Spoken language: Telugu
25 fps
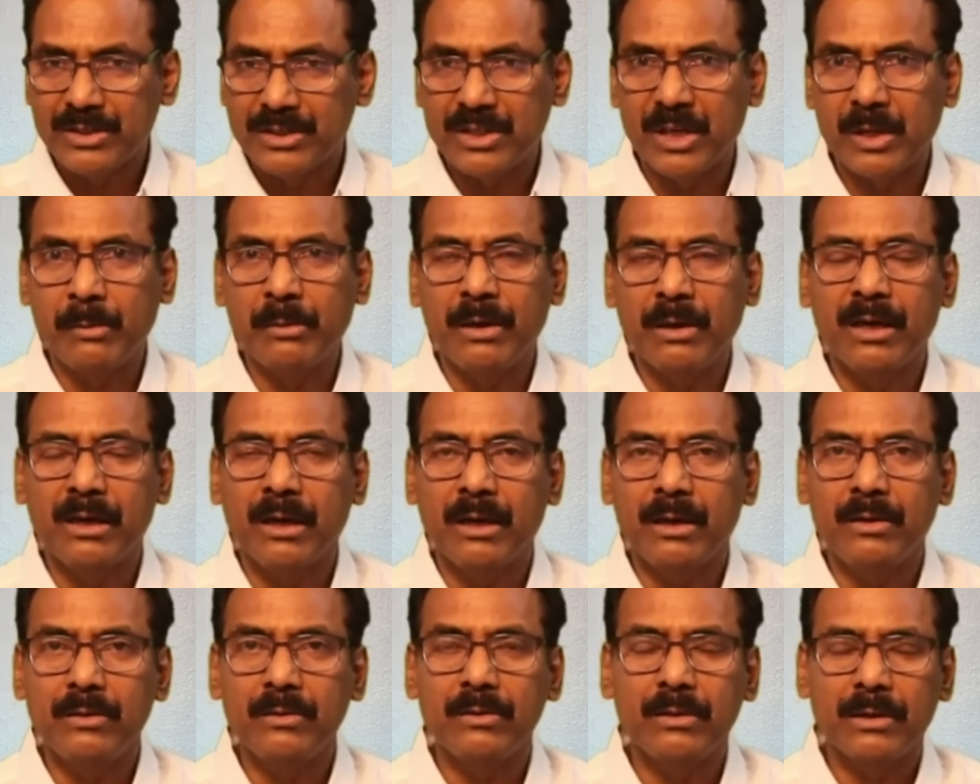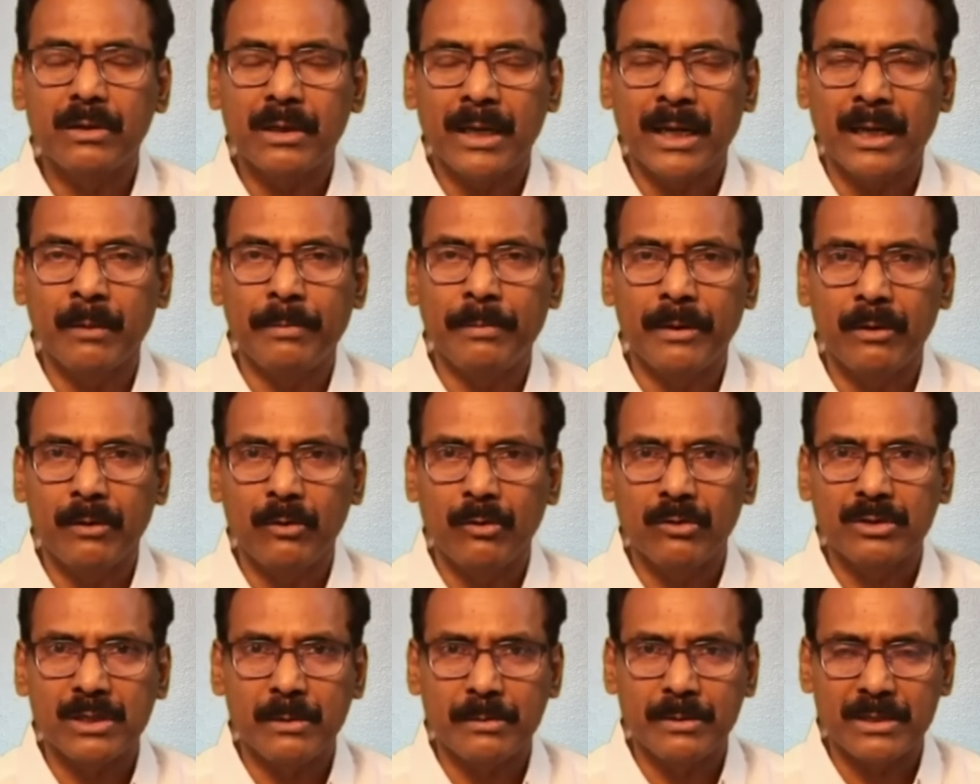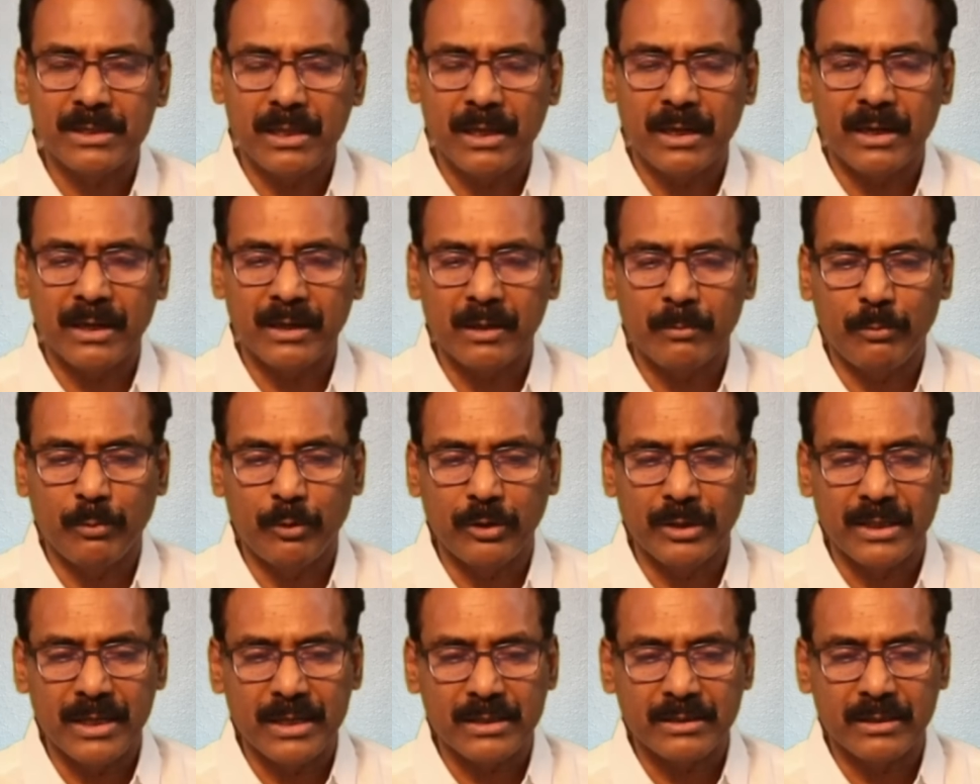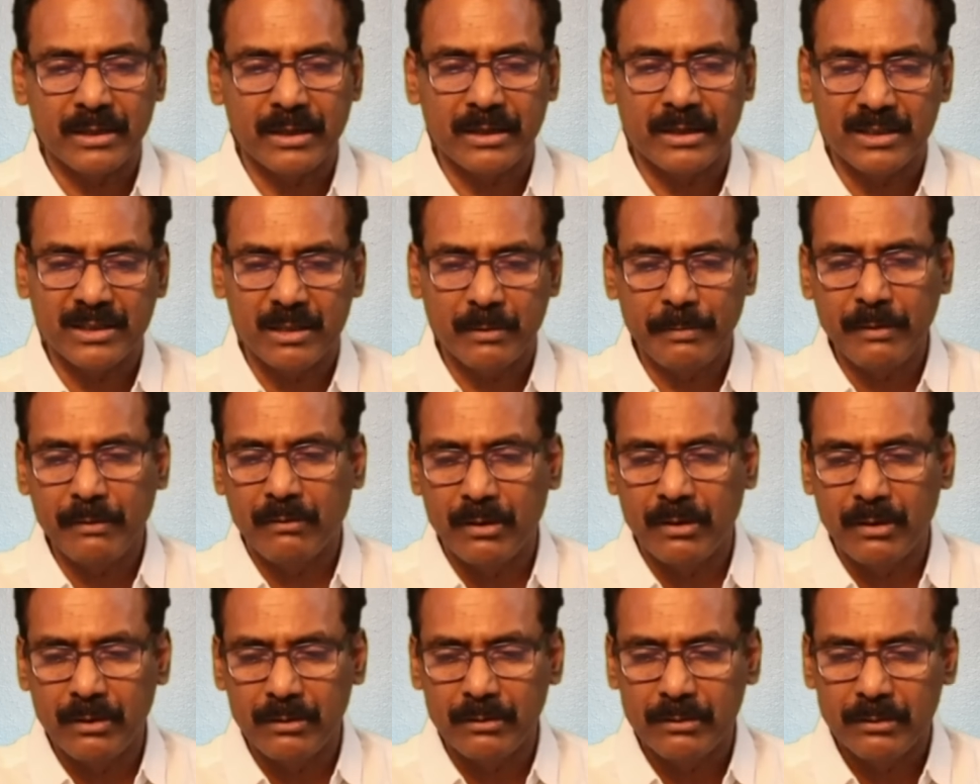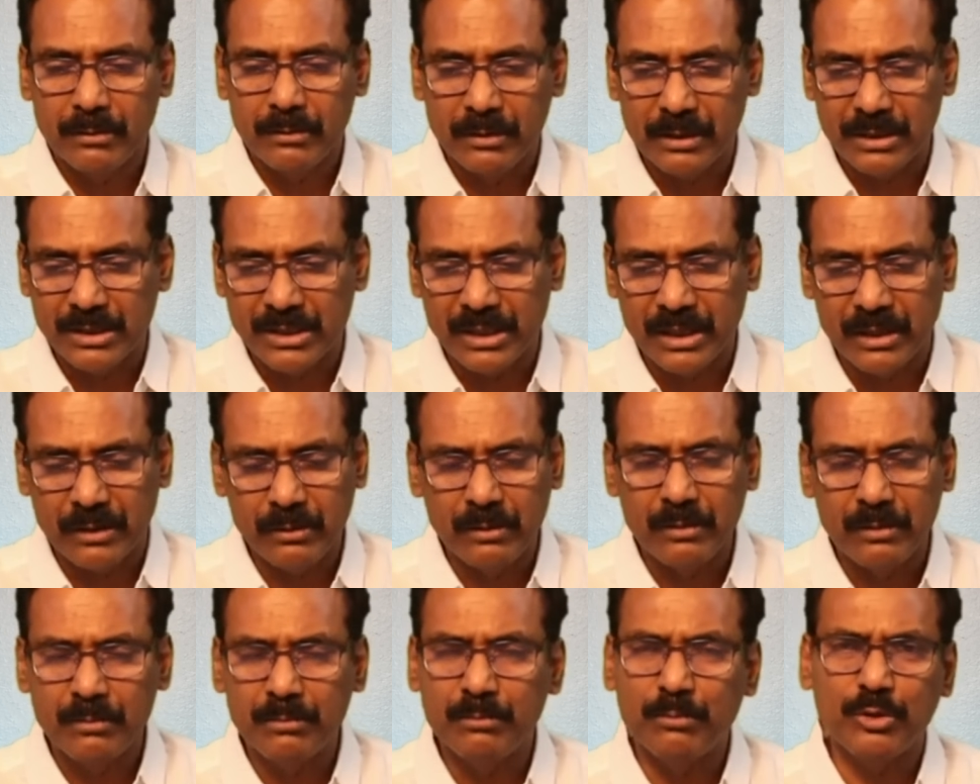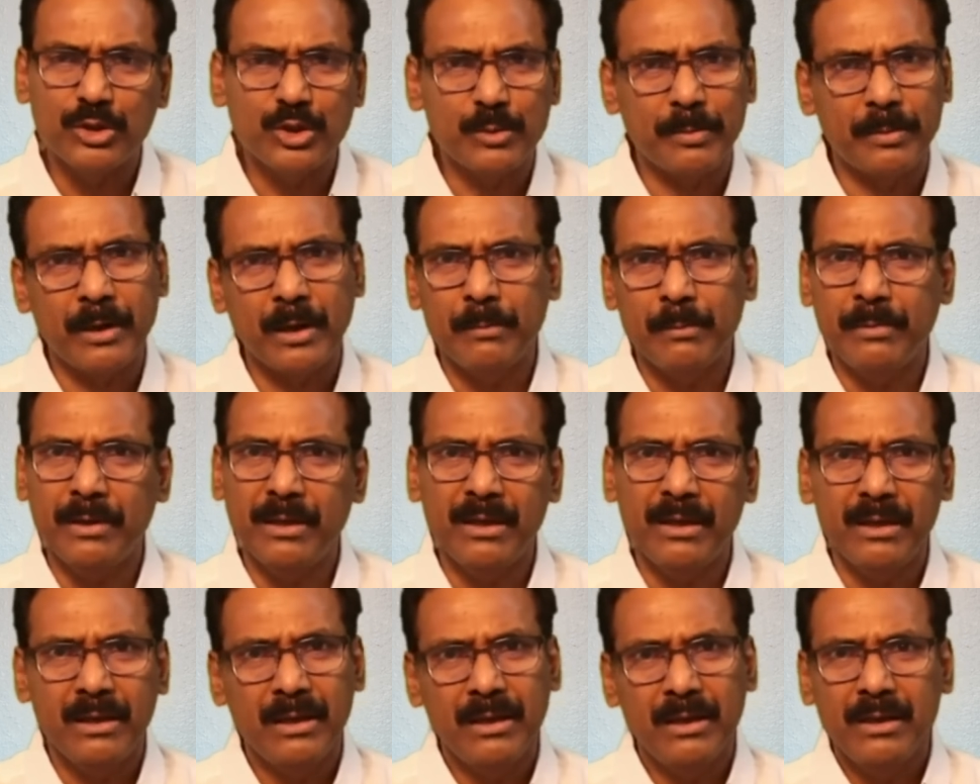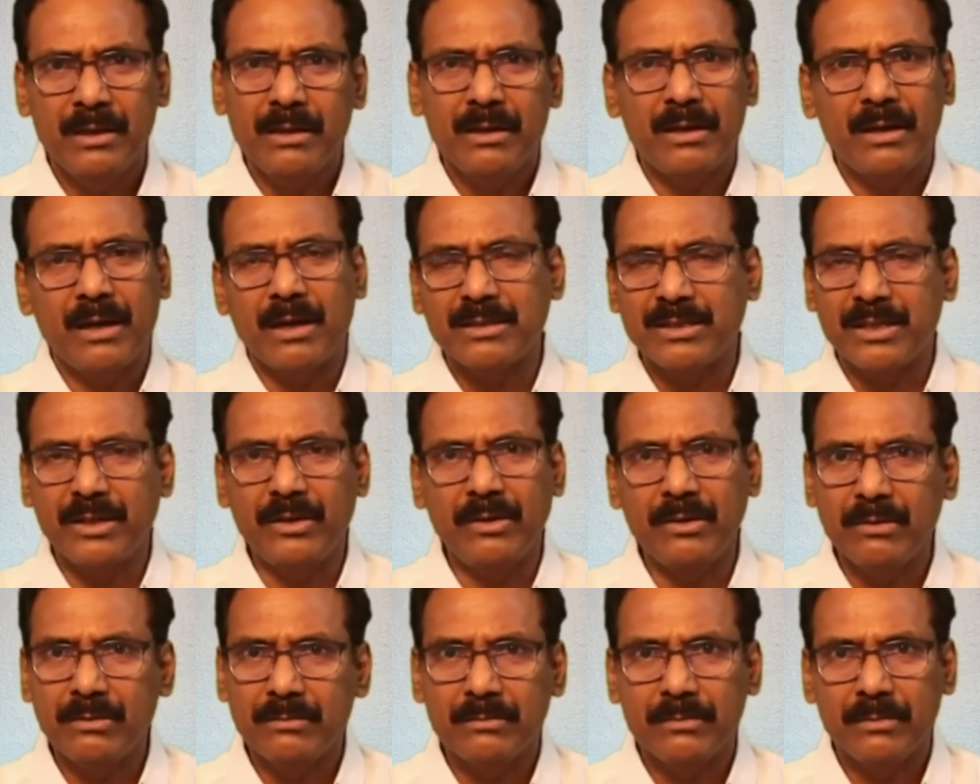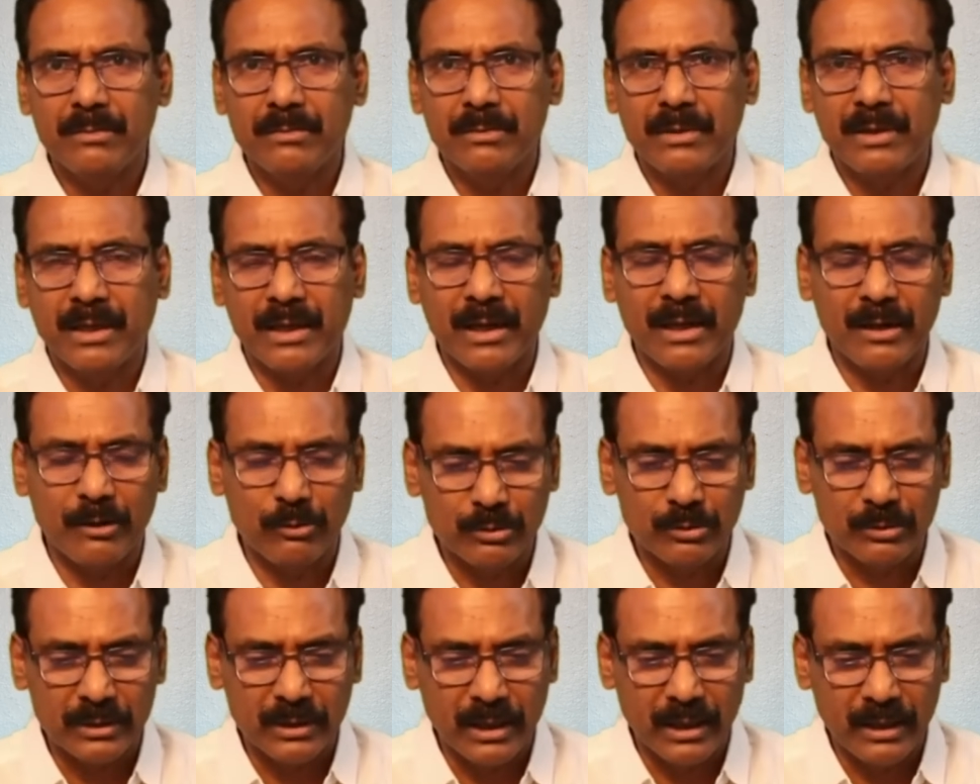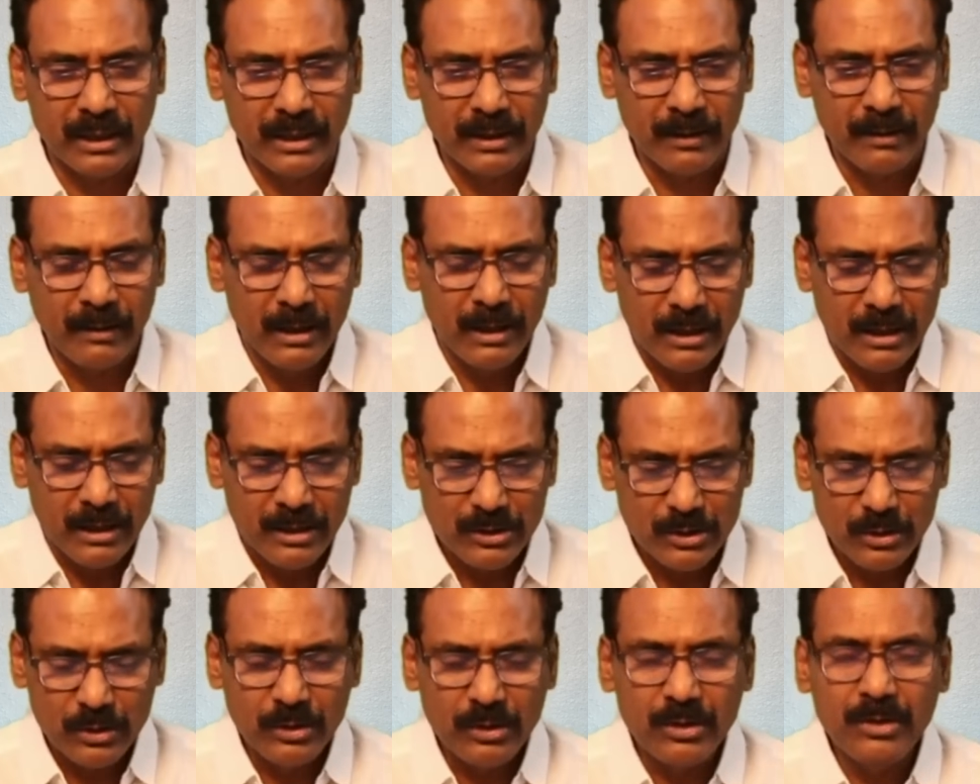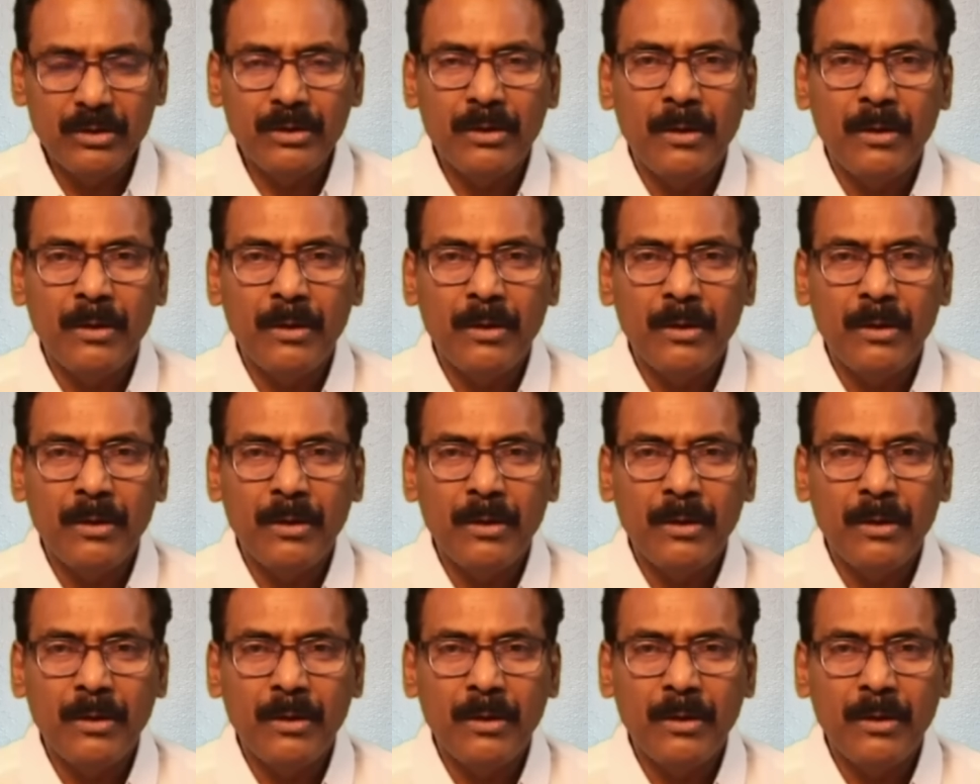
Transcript: షర్మిల గారు కడప లోక్సభ స్థానానికి పోటీ చేస్తారని చెప్పి వాళ్ళు ఇచ్చారు మోస్ట్ ప్రాబ్లీ ఆ సీటు ఖరారవుతుందండి సో